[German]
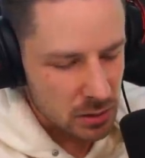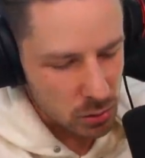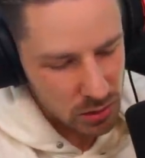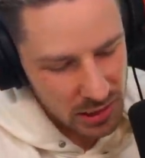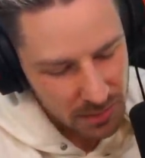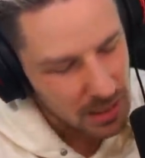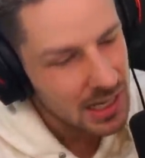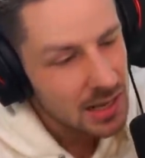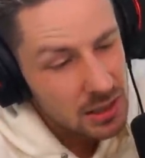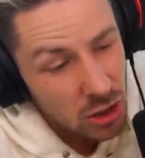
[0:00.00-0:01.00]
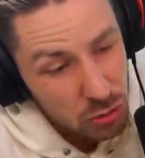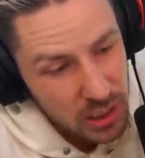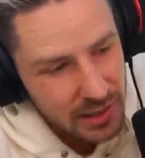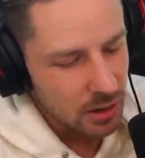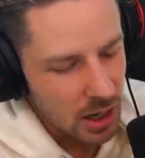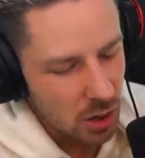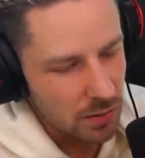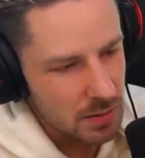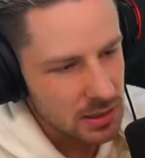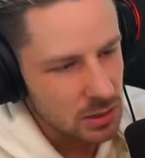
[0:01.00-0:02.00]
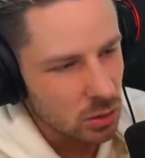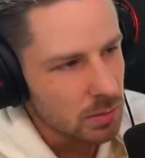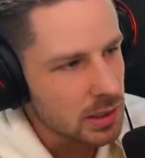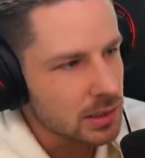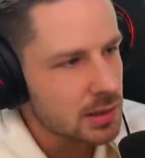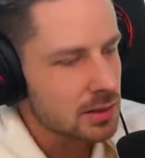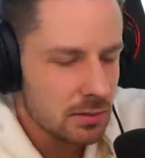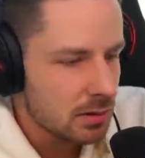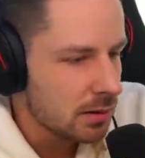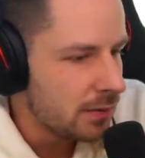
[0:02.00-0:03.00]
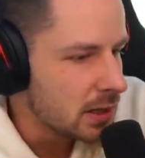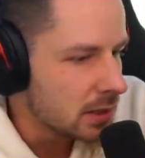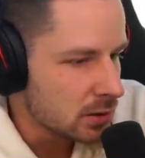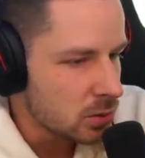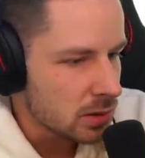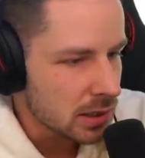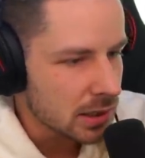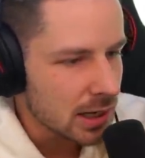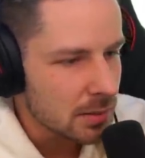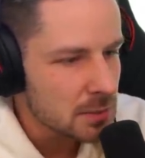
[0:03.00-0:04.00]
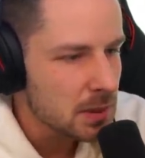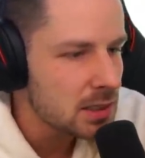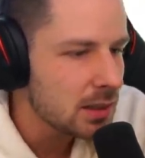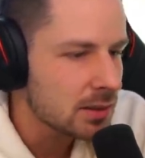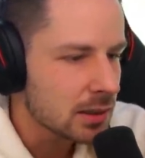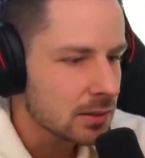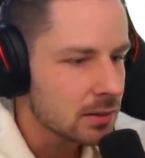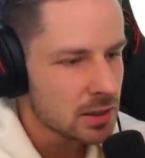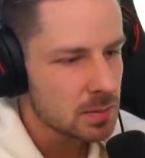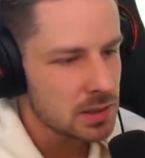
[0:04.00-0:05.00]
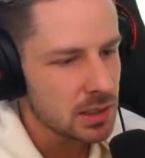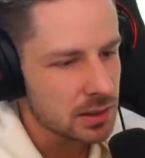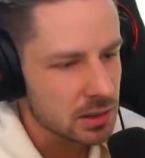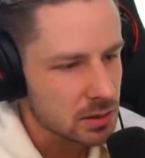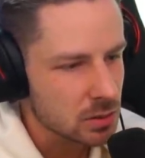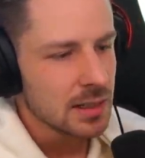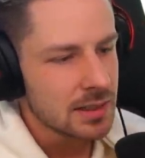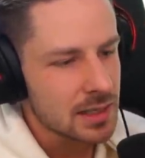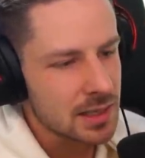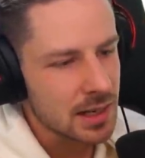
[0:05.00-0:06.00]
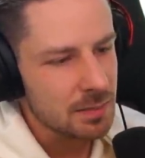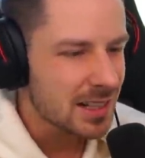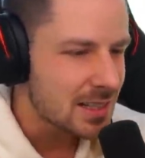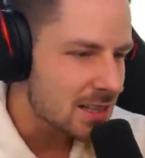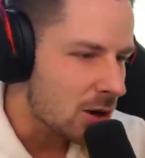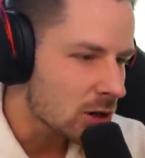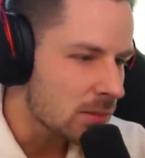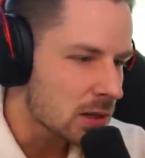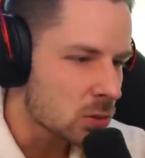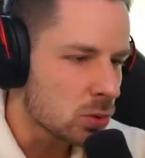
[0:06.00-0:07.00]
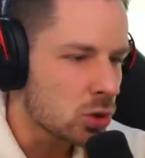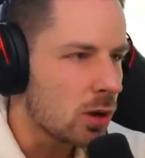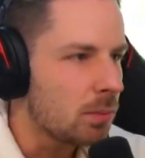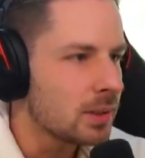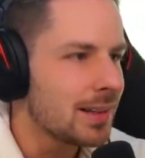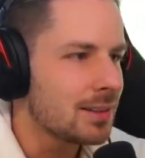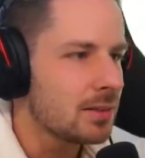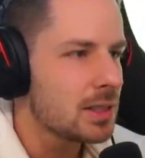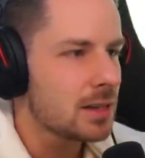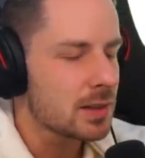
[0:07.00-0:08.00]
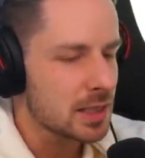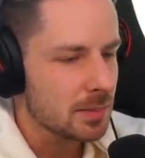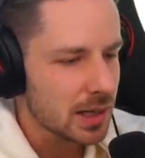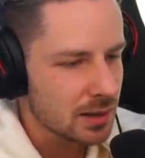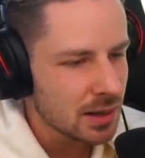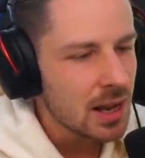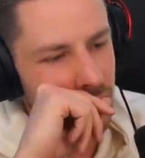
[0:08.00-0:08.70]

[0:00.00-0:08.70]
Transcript: So, es, man kann sich auch schlecht, auch wenn man es nicht unbedingt äh, will, natürlich, klar, aber es passiert halt, ne? Es passiert halt so. Deshalb ist das auch nochmal so eine Komponente, wisst ihr, was ich meine?